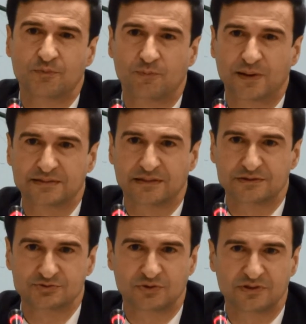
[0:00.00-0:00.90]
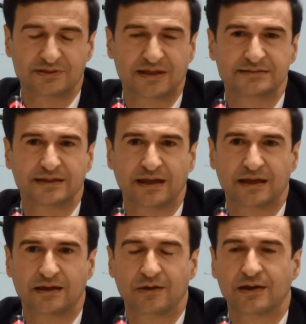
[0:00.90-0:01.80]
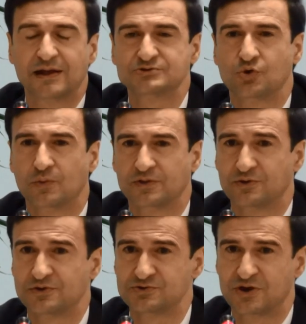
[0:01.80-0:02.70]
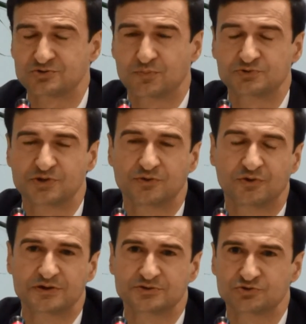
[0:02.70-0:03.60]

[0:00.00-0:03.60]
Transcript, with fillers: por parte del solicitante a las objeciones o las oposiciones,